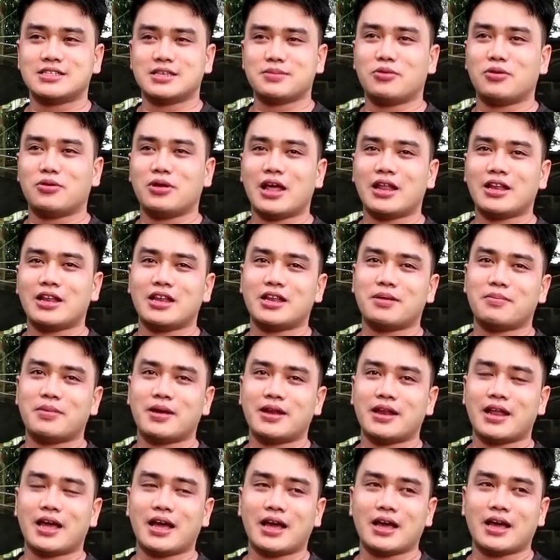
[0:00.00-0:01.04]
simula na
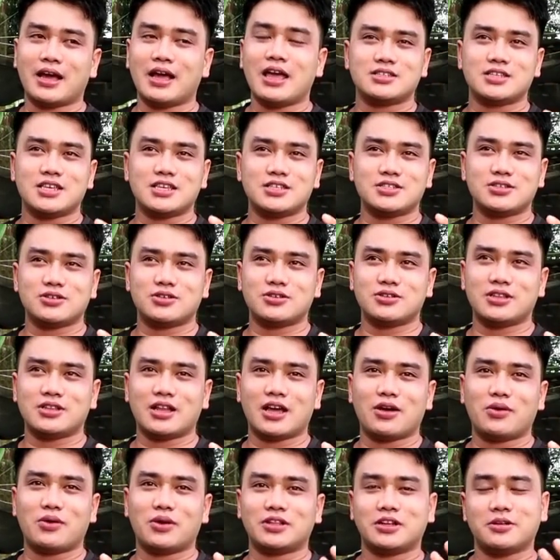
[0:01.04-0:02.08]
naman ng season
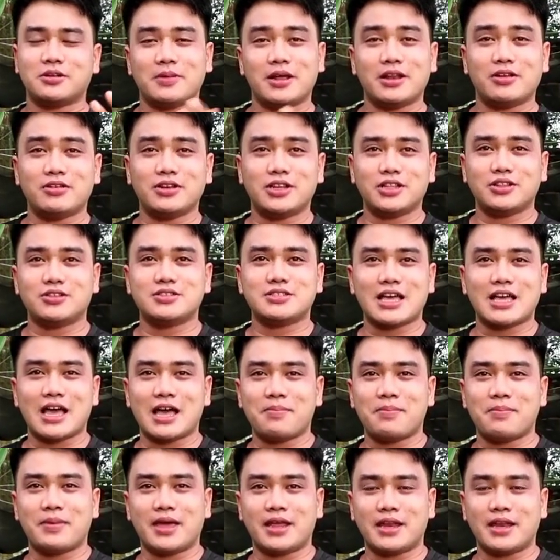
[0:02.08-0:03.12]
ng watermelon dito
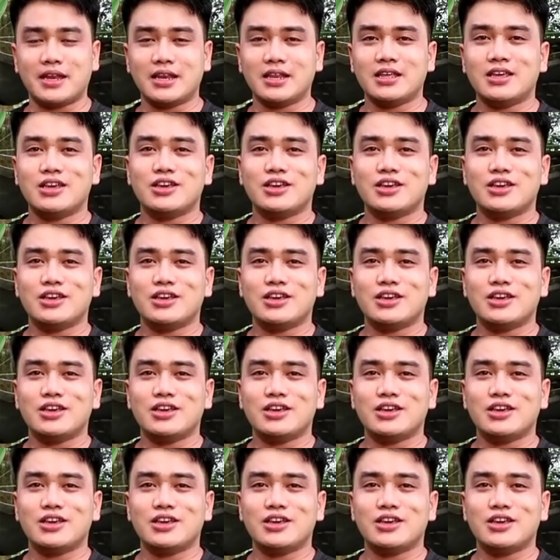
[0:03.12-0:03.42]
sa amin